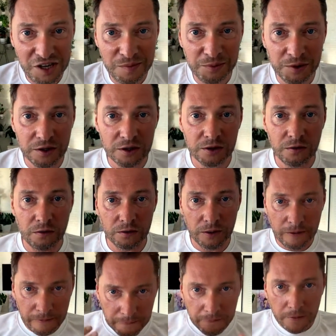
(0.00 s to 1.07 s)
череп нарисован.
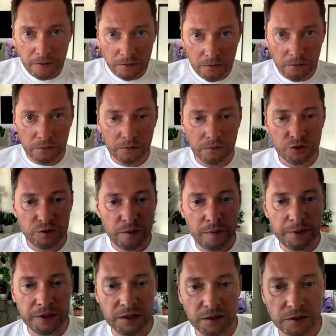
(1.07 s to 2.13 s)
Ну, в общем,
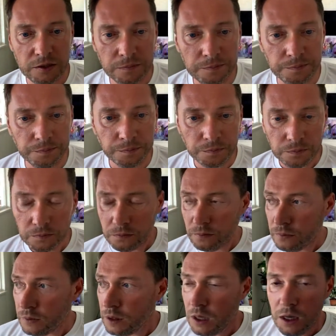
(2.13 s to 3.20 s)
я про сердце.
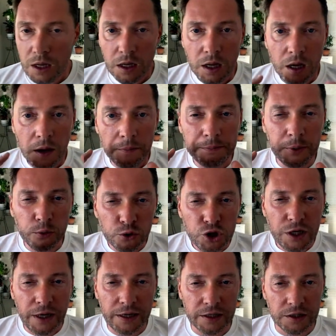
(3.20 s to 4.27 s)

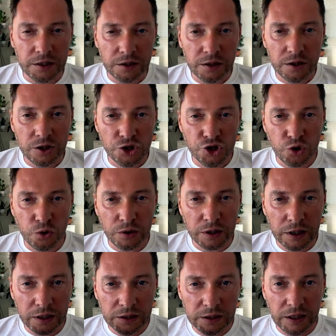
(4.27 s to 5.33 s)
Получается, что
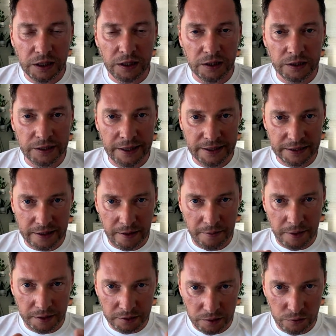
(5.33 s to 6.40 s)
когда есть
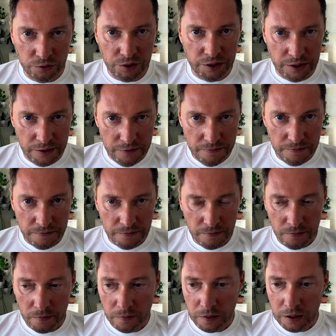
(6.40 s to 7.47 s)
команда людей,
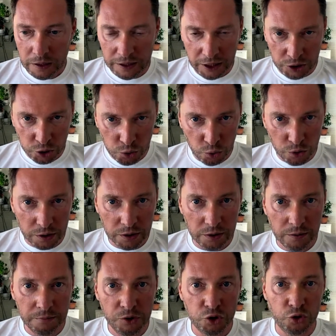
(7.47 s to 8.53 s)

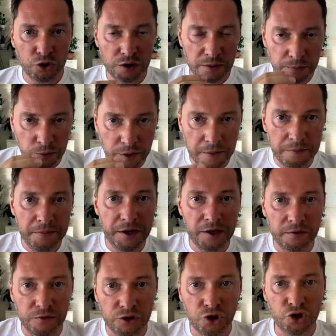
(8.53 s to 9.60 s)
которые между собой
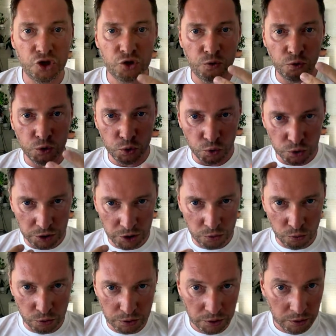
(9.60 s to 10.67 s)
обмениваются через культурные
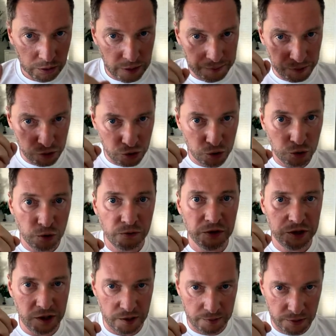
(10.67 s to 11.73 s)
коды, я произнесу
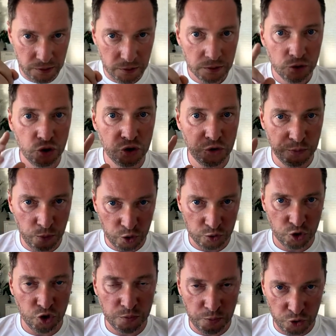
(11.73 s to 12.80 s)
новый термин, чуть,
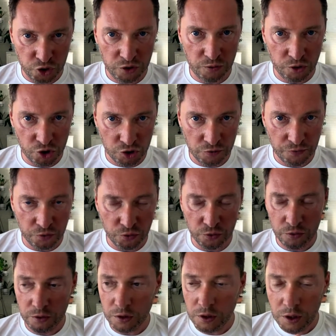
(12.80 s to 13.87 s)
чуть позже его
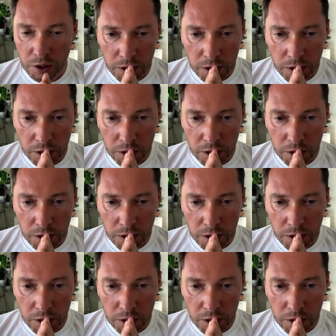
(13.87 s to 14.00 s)
расшифрую,